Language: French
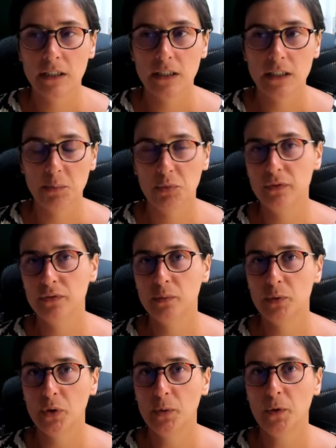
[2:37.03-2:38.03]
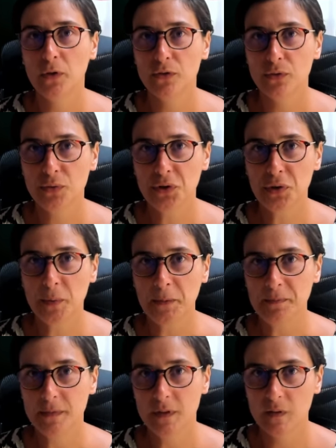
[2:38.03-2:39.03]
et pouf, on peut reprendre son chemin.
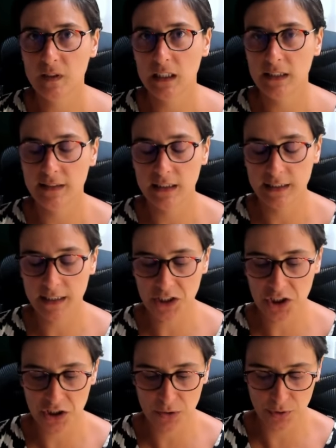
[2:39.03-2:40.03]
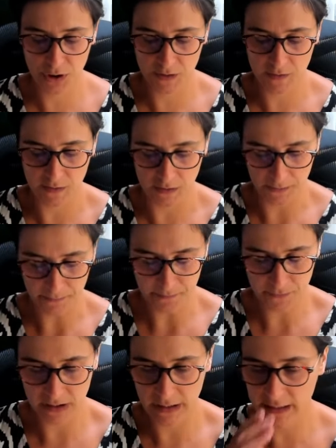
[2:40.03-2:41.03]
C'est l'énergie que j'ai ici,
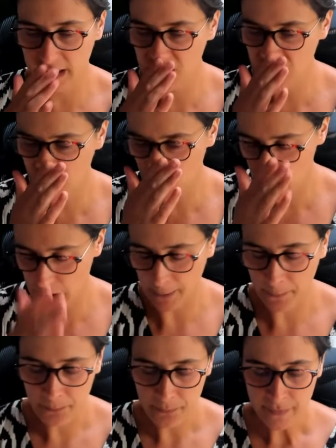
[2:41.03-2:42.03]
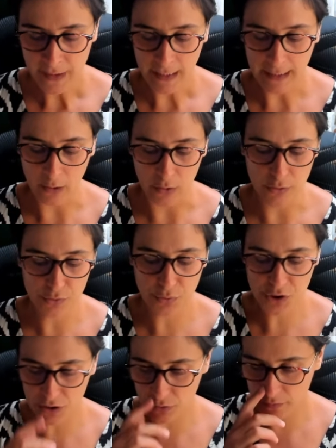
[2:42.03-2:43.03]
c'est l'énergie que j'ai là. Alors, le
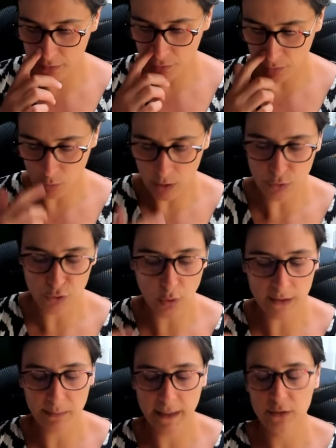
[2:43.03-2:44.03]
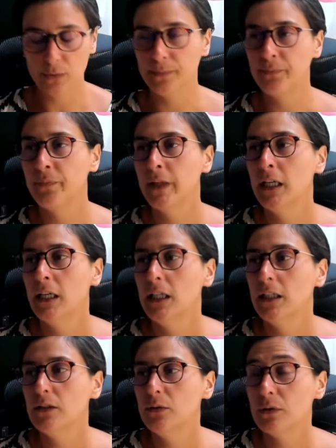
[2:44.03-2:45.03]
sujet de votre mois, le 3 de bâton,
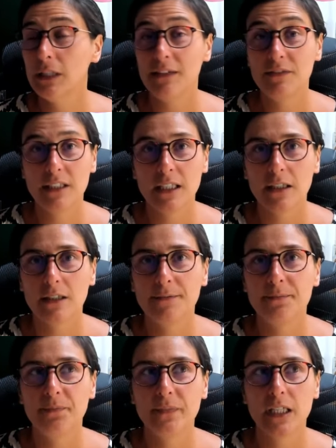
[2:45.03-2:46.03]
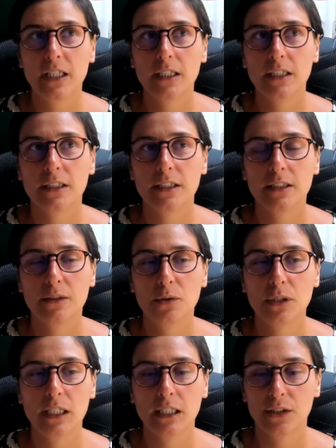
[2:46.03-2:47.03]
donc l'avenir. Euh,
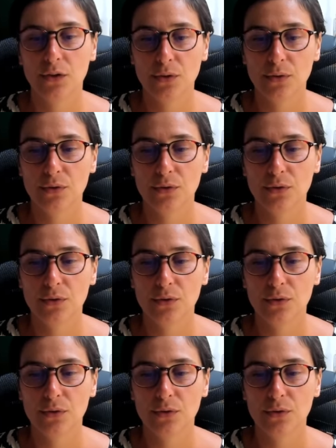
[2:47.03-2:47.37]
ok, je,